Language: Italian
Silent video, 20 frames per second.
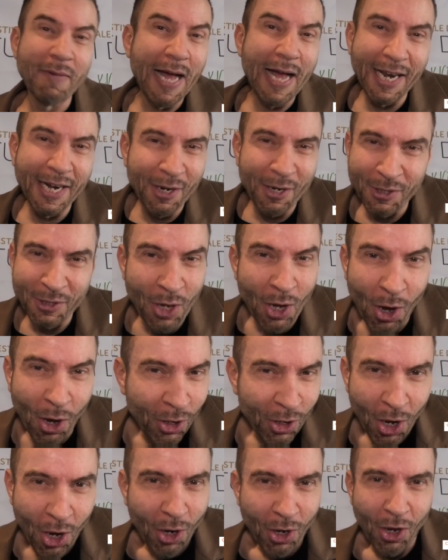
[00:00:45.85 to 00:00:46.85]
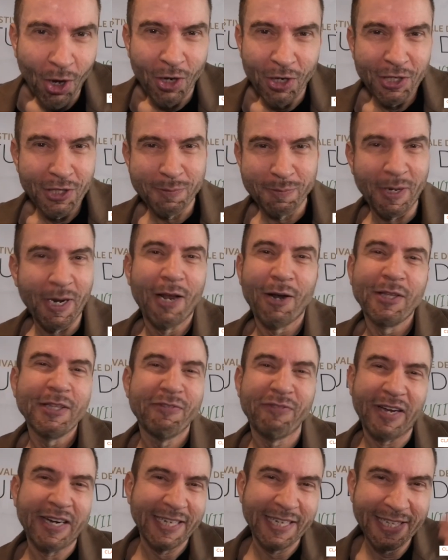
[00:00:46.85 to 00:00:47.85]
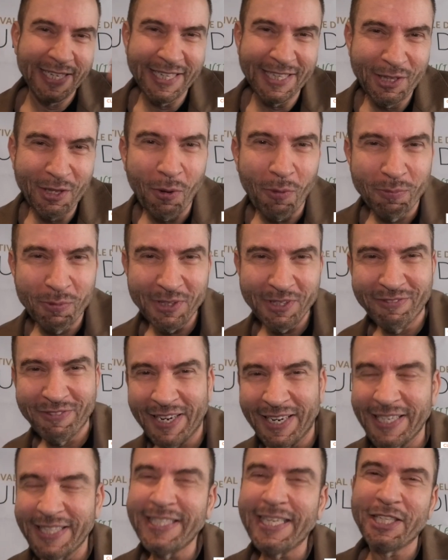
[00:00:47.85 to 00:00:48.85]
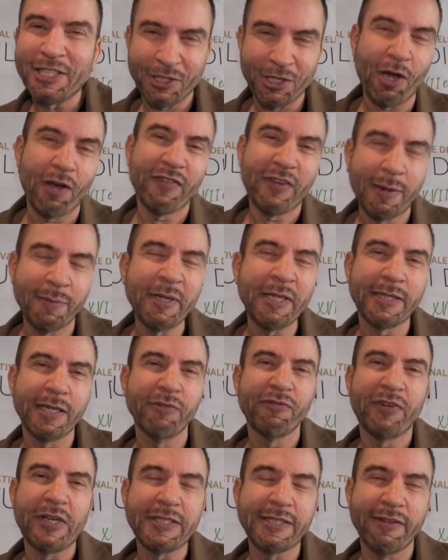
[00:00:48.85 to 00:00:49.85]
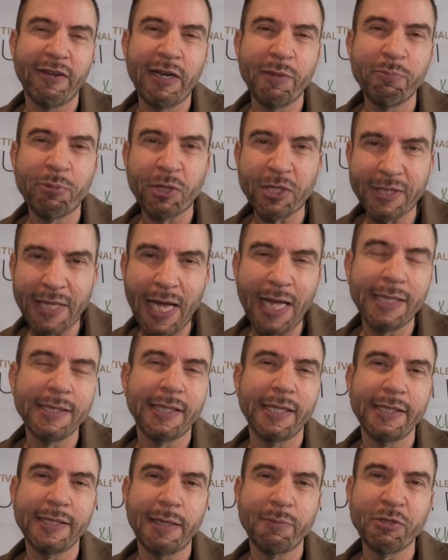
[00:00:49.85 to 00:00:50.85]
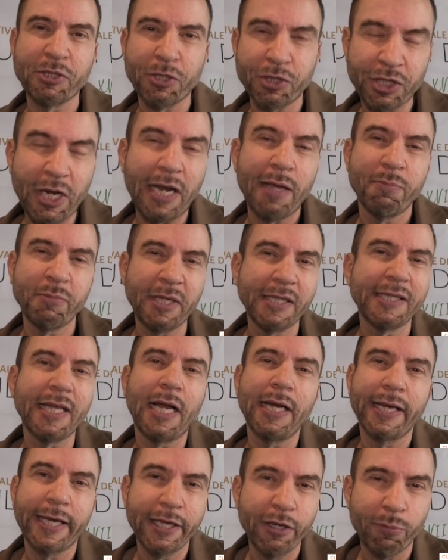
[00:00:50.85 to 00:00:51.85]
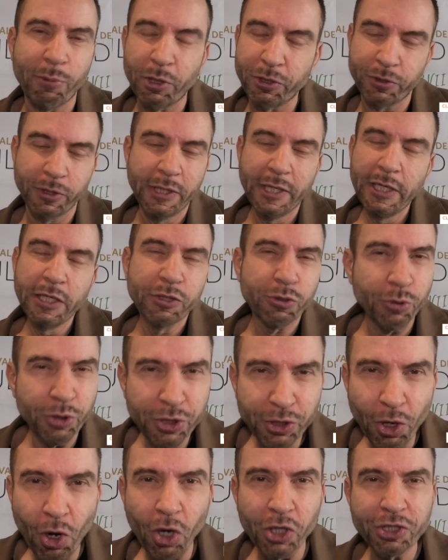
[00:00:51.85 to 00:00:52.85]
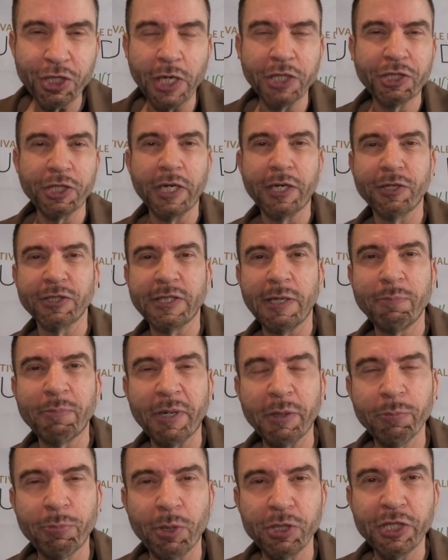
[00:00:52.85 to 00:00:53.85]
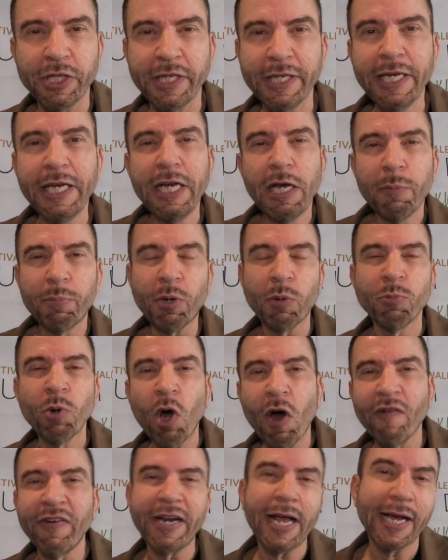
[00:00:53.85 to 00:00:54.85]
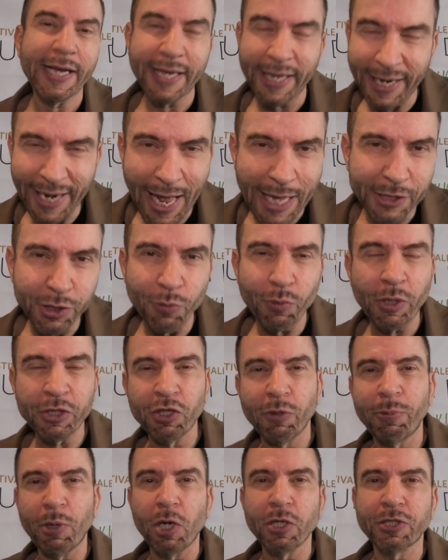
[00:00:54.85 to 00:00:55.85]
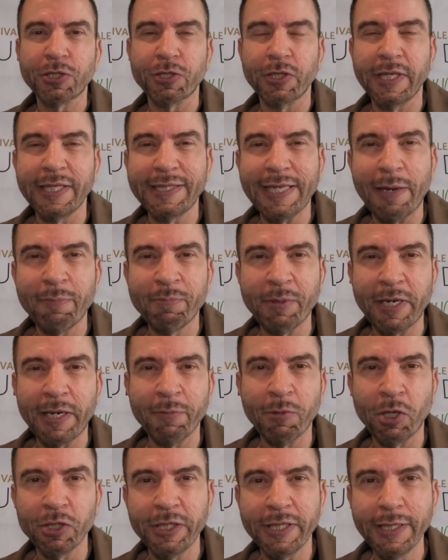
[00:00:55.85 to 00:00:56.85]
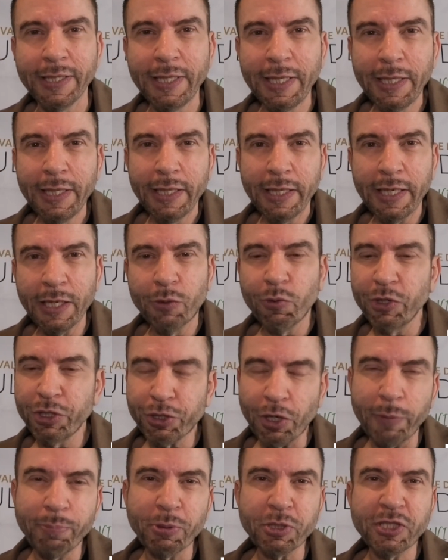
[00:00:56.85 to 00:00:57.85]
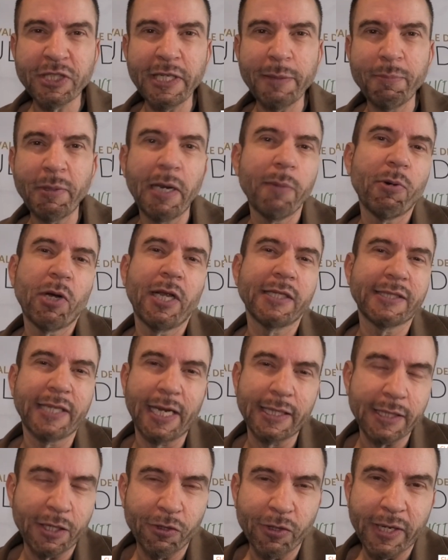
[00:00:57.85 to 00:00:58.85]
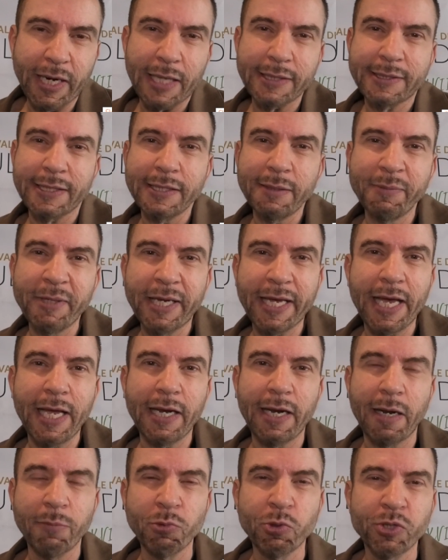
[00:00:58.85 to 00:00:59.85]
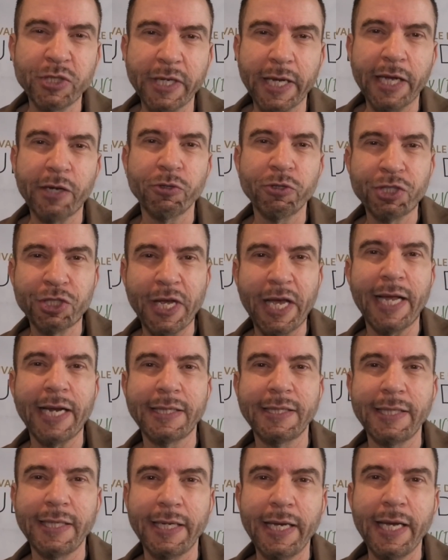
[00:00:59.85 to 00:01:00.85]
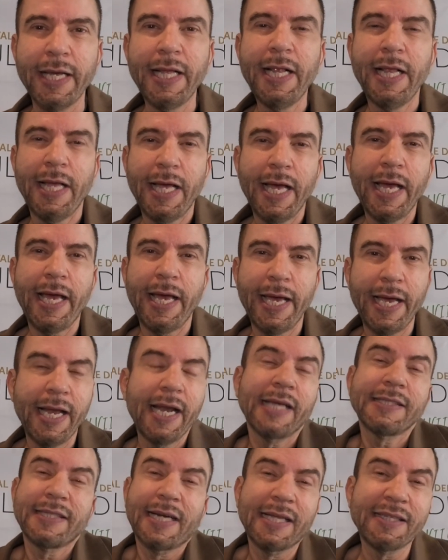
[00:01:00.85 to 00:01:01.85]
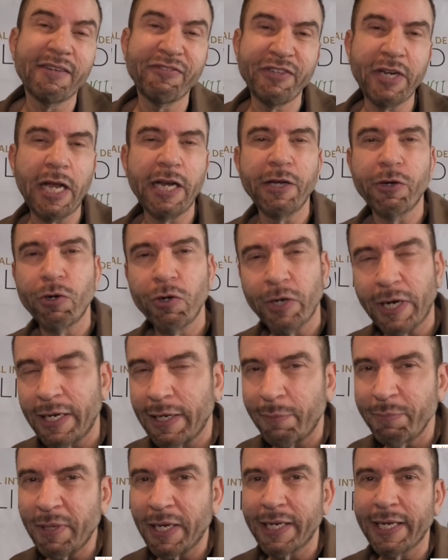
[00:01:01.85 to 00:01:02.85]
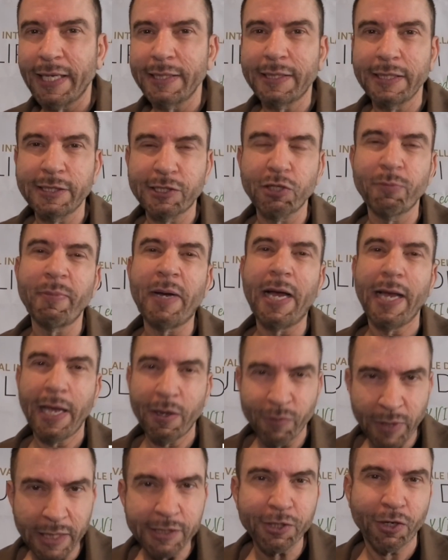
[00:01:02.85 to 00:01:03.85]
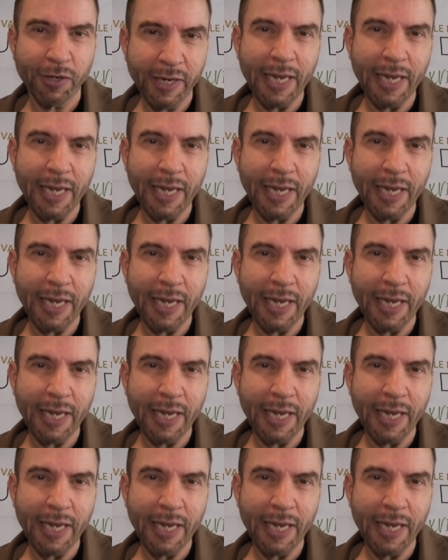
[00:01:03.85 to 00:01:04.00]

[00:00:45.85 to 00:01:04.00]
Ma no, no, no, io spero allora di farne il doppio, di farne 10, no, è veramente un festival importante, i temi sociali e ambientali che io poi sui social cerco sempre un po' di promuovere, anche in radio quando posso, nei tempi e nei modi in cui ciò è possibile, poi la serata con Grazia di Michele, la musica, i concerti e la serata finale con Lorena Bianchetti, insomma è un altro